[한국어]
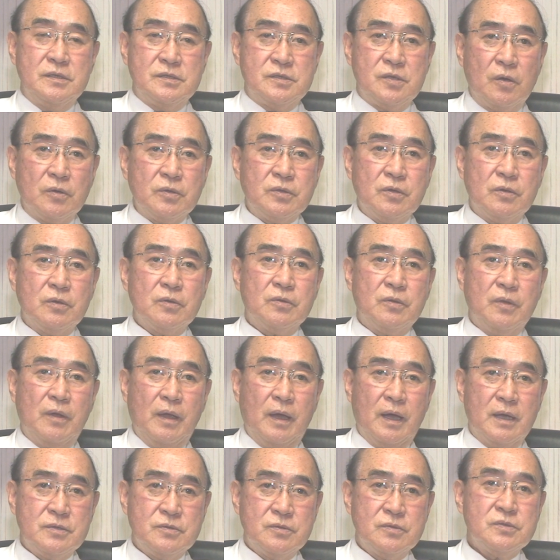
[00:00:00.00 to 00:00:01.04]
성교를
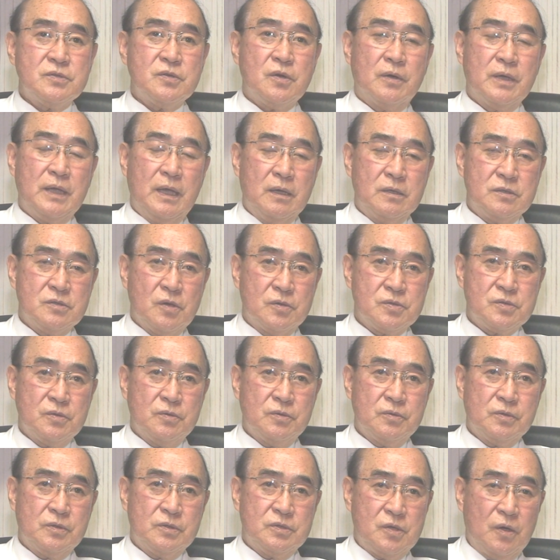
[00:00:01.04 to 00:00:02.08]
통해 가지고 정액
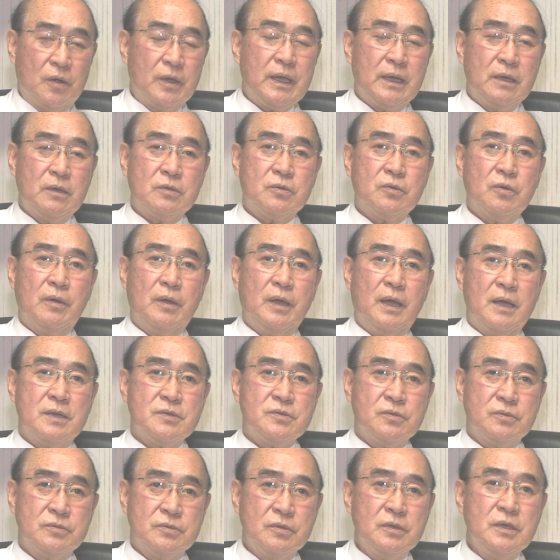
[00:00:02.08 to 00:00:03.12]
정충을 정액을 통해
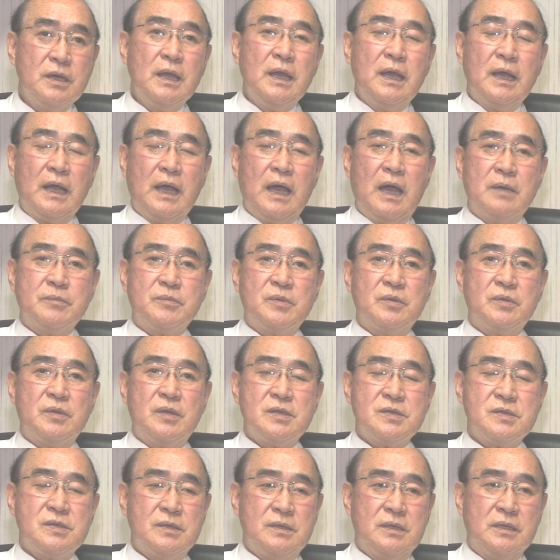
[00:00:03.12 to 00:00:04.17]
가지고도
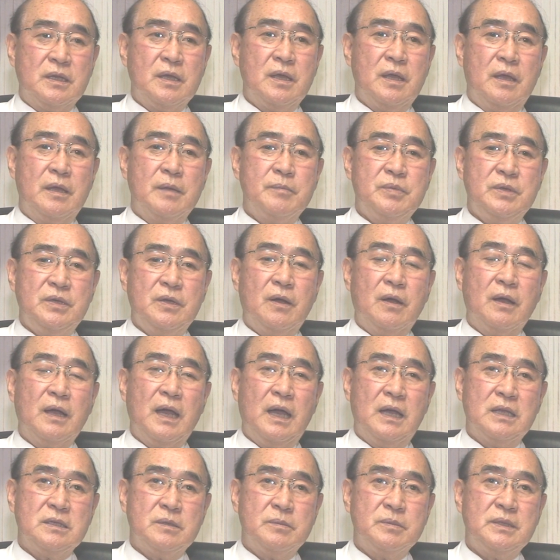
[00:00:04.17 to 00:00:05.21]
감염될 수 있는 게 비형
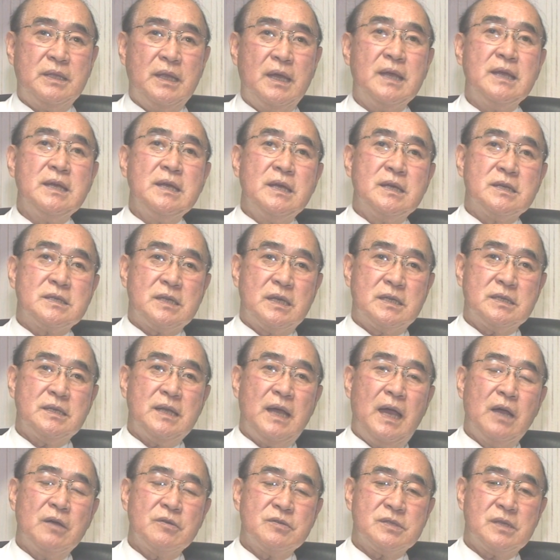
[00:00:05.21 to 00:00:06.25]
간염인데 사실
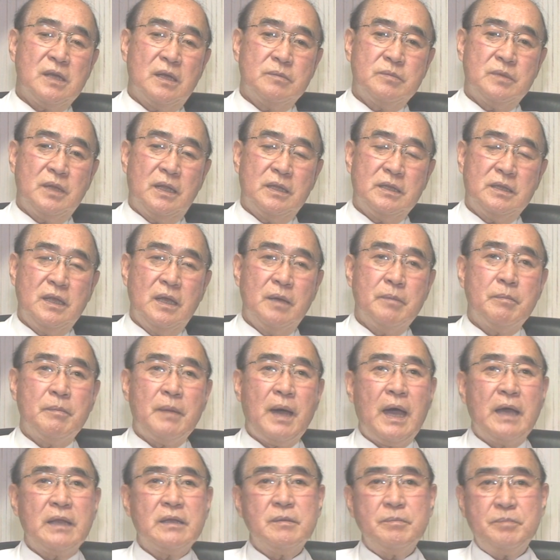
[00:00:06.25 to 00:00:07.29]
한국 사람들한테
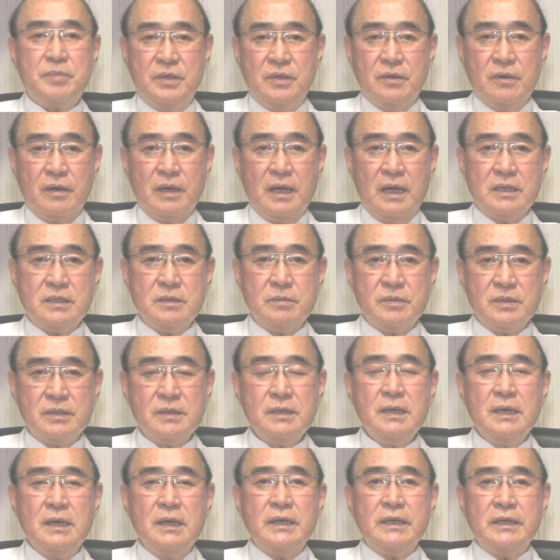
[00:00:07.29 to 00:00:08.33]
많은 비형
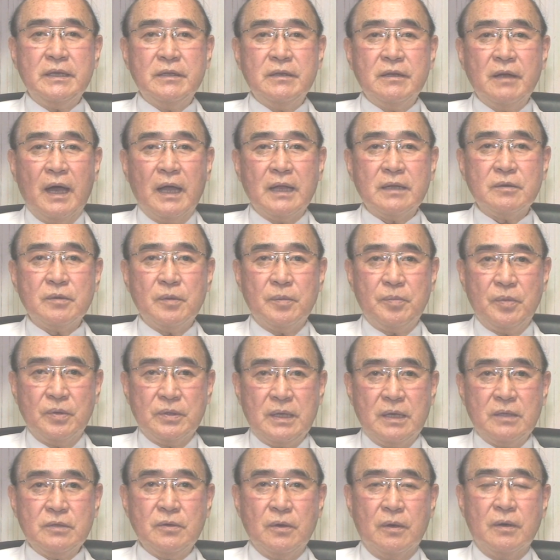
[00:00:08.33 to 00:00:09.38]
간염은 이러한
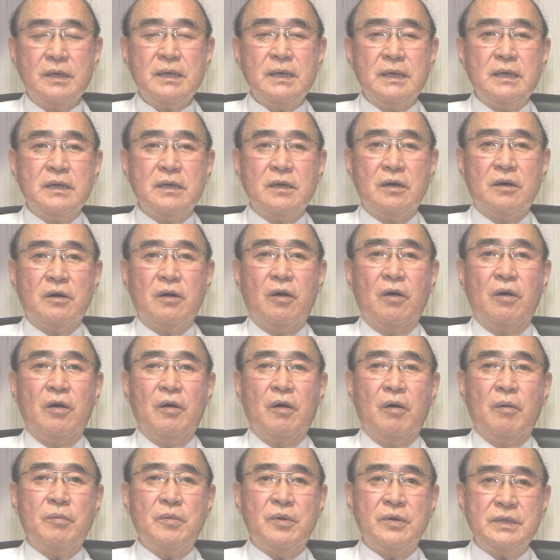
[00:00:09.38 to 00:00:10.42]
것보다도 어,
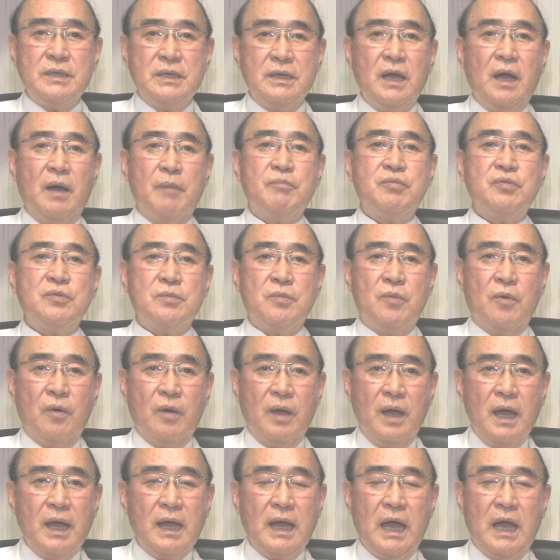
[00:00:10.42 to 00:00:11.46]
어머니가
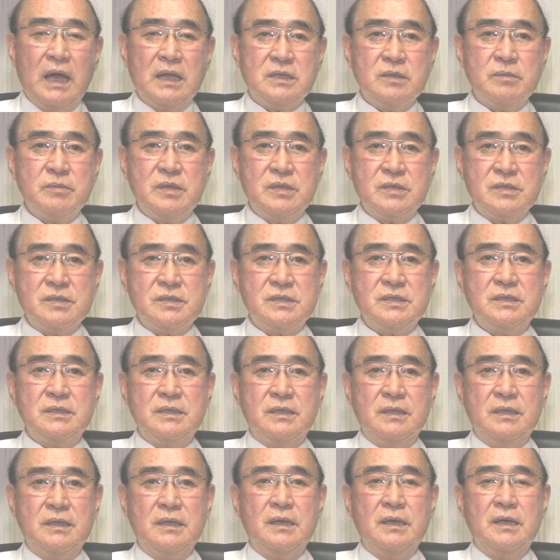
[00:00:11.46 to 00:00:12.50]
부모가 간염이
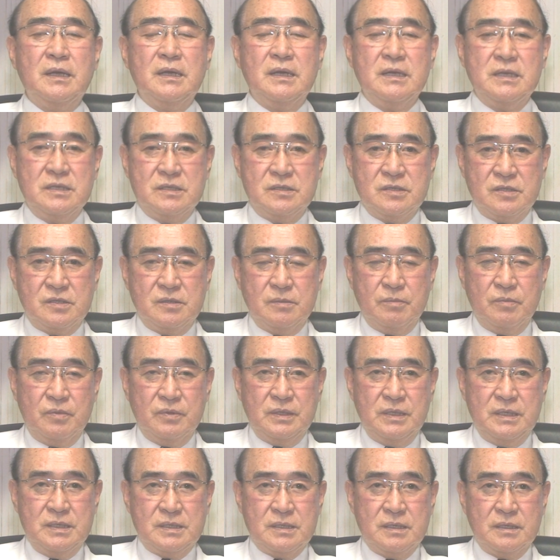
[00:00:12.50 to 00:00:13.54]
있으신 있으신
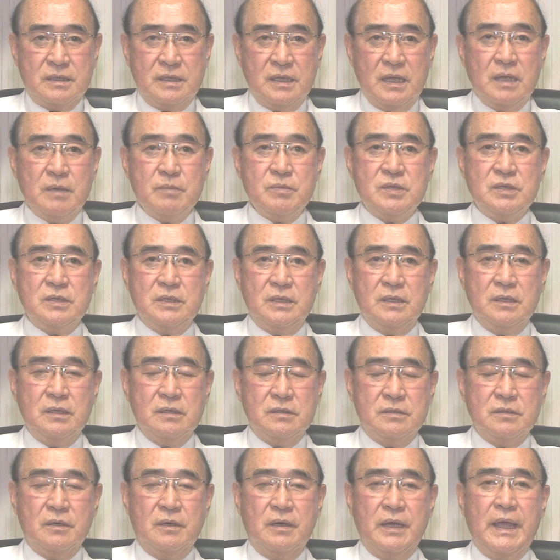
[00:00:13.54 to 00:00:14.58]
분이 있을 때
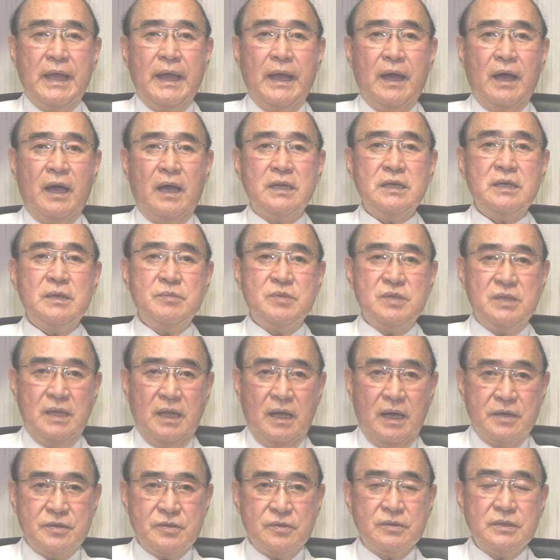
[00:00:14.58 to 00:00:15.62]
임신이 저 애가
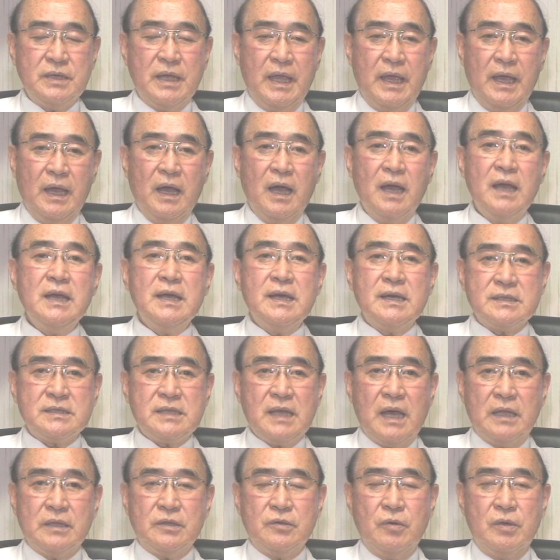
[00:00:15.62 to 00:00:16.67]
임신해 가지고 그 애가
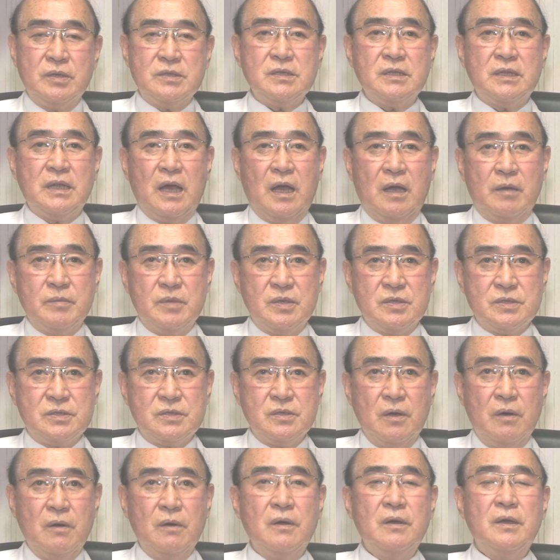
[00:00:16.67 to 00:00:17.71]
산도에서
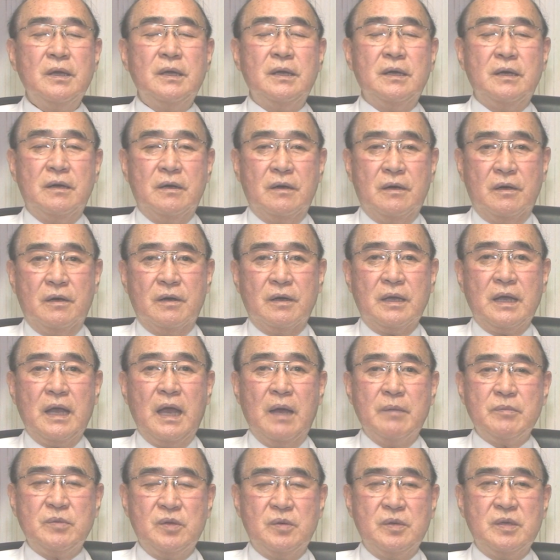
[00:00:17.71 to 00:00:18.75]
나오면서 어,
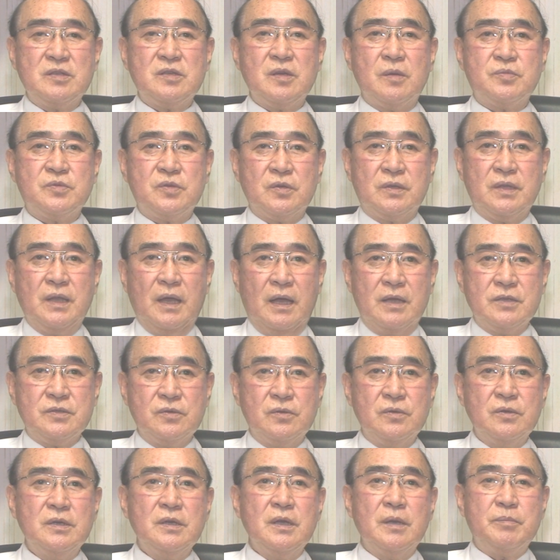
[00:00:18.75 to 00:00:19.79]
감염에 접촉돼
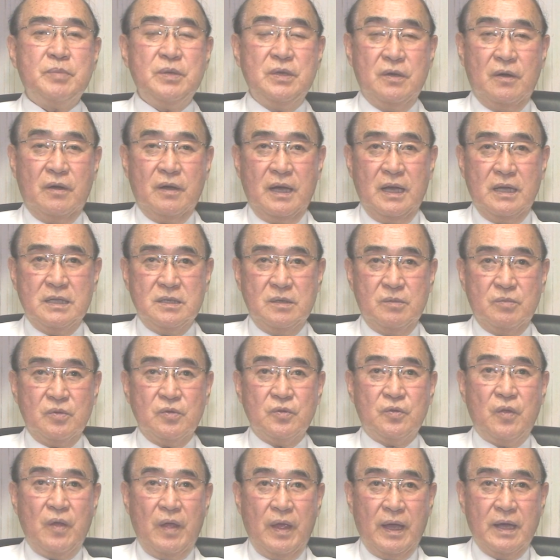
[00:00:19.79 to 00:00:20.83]
가지고 비형
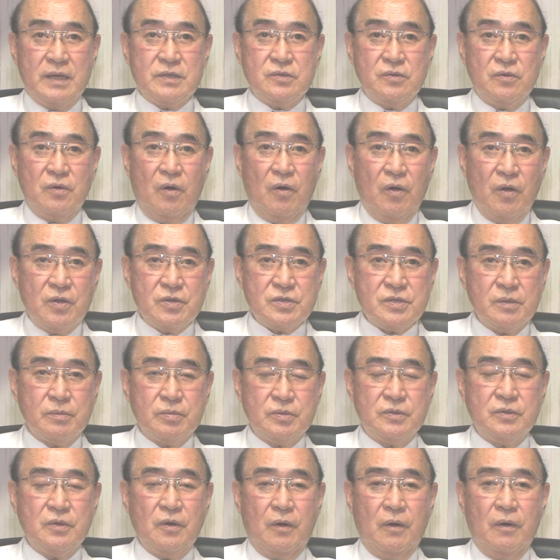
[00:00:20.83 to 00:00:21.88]
간염으로 돼 가지고
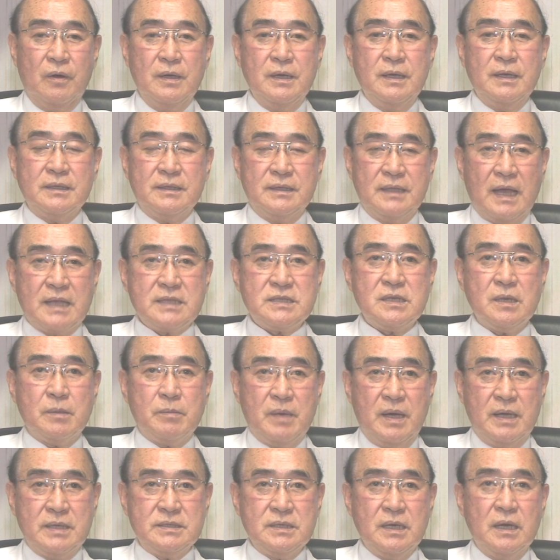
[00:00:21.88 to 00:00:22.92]
어려서부터
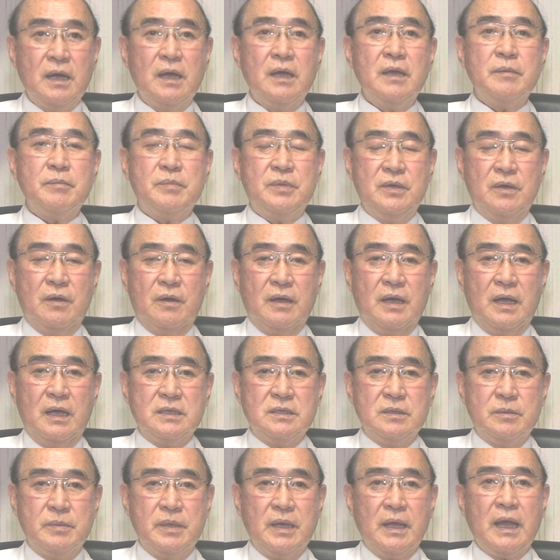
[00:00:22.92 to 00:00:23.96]
낳자마자 비형
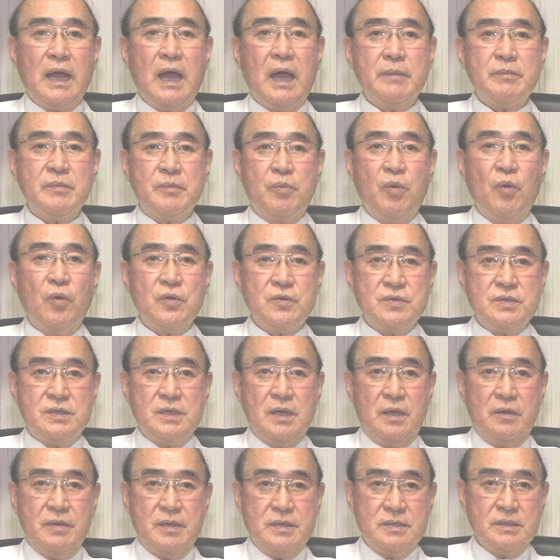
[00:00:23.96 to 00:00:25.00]

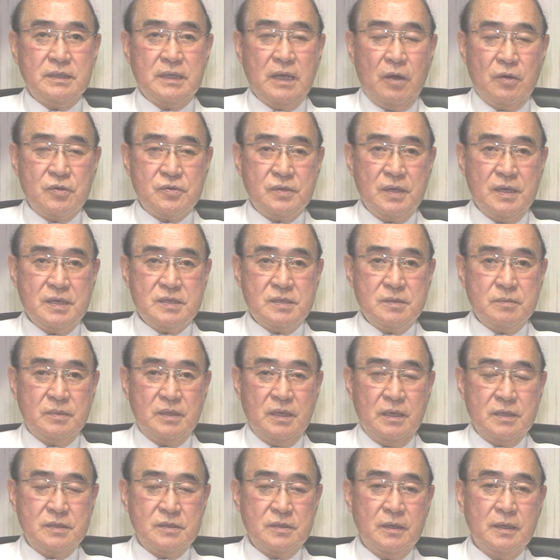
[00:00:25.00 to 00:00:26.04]
간염에간복인자로 해서 나올 수가
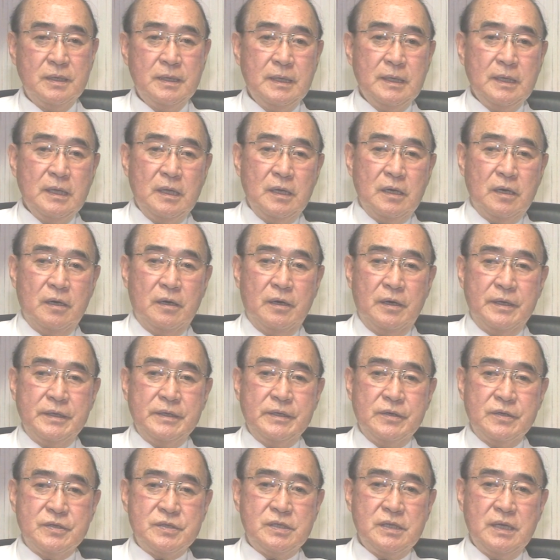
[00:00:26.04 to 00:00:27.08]
있습니다. 그래서 어,
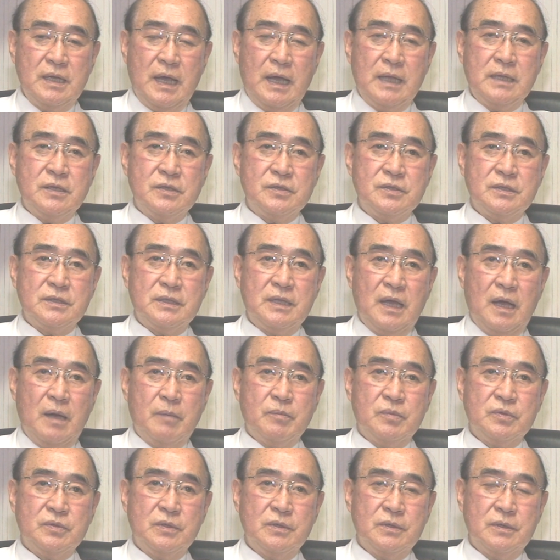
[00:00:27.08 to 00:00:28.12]
이것이 알려진
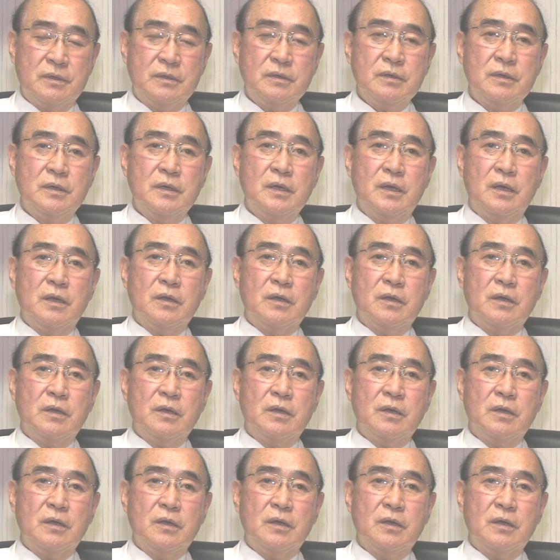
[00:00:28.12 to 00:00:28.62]
다음부터는